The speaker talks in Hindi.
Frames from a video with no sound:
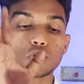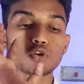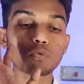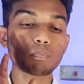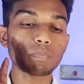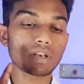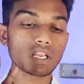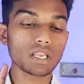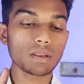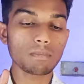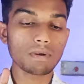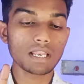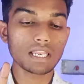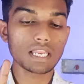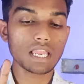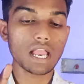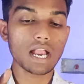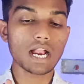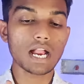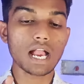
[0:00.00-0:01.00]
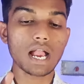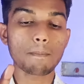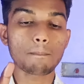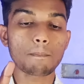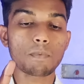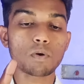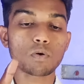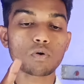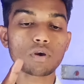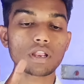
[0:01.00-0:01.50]
यूट्यूब पर ही मिल जाएगा
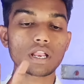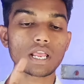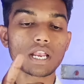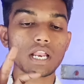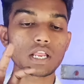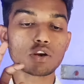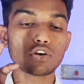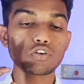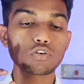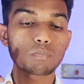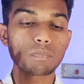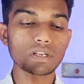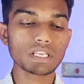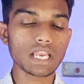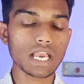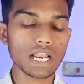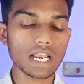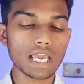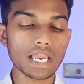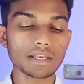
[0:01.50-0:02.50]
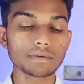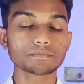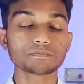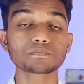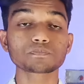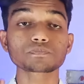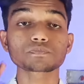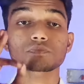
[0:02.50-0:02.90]
आप लोगों को क्या करना है यूट्यूब पर जाना है